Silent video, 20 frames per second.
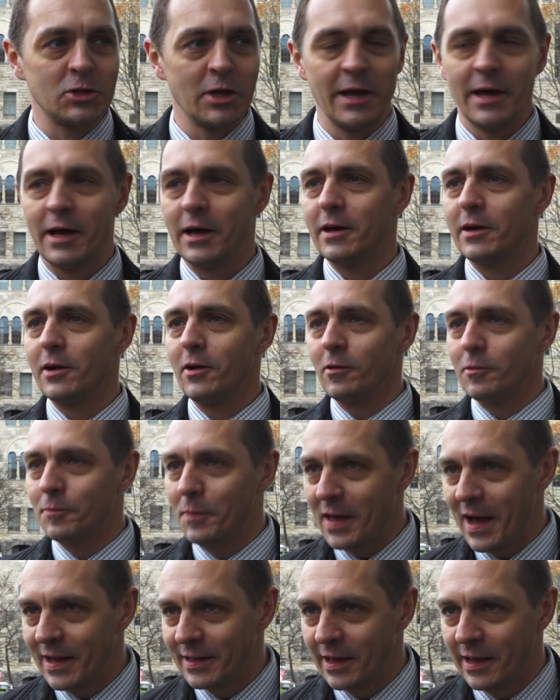że e,
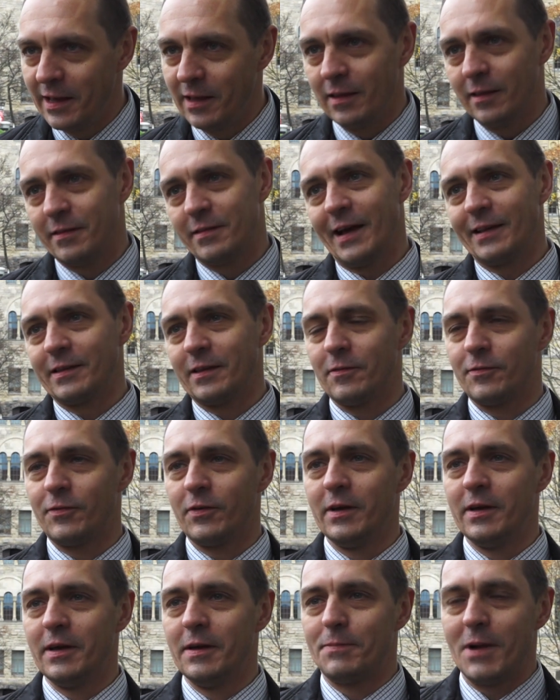rozbijanie inicjatyw
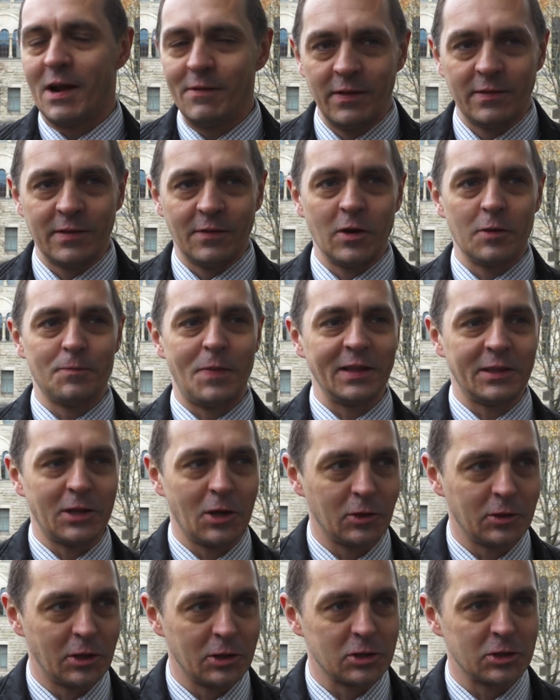e, prawicowych,
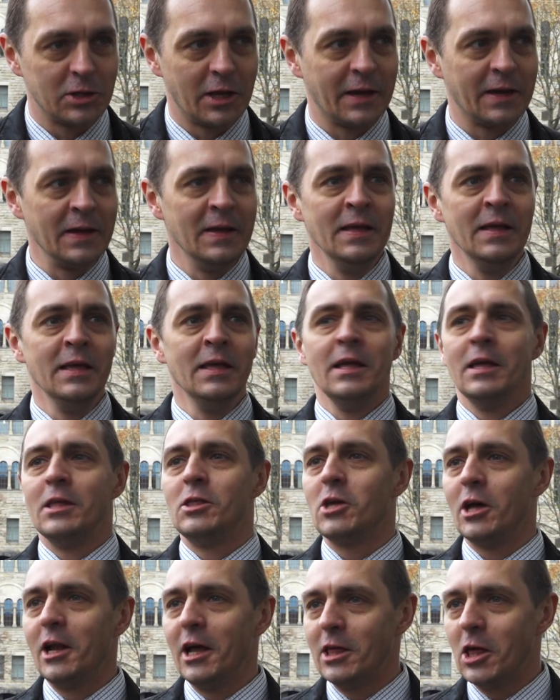patriotycznych
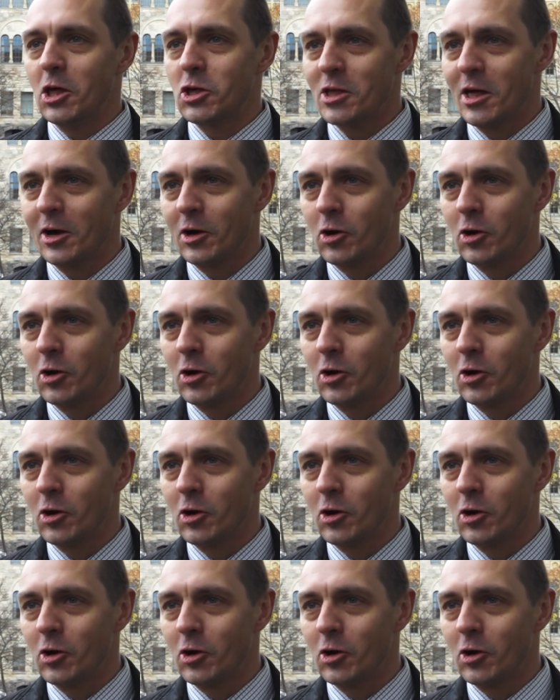dzielenie się na